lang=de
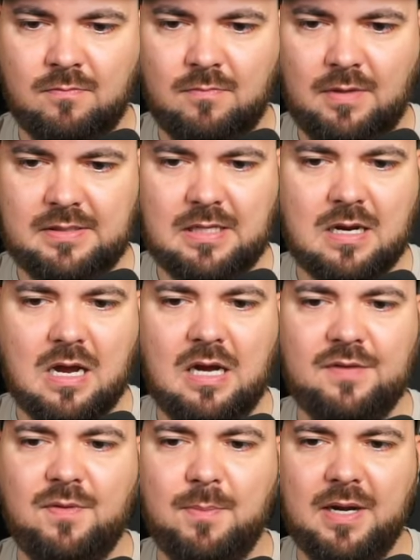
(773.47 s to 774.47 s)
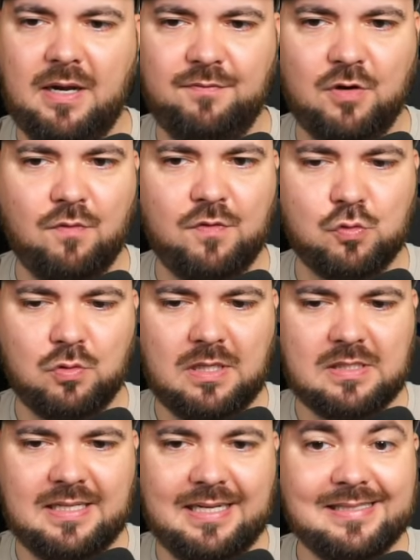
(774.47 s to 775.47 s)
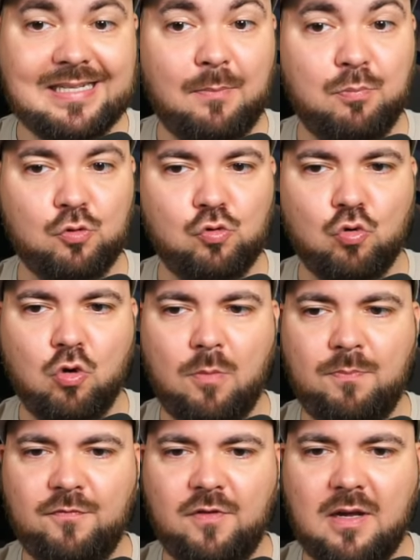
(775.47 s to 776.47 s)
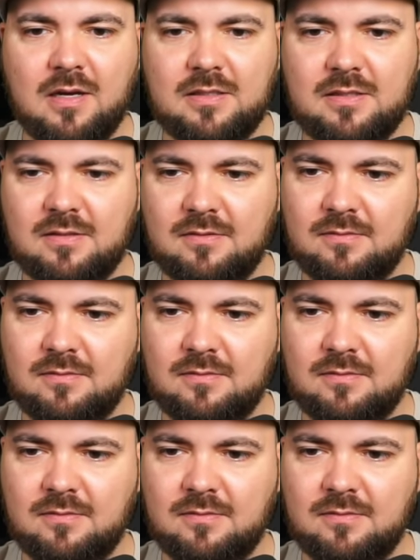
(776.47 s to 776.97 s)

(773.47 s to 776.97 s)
Ich sag einfach mal nein. Wir können versuchen, das Nest kaputt zu kloppen vielleicht.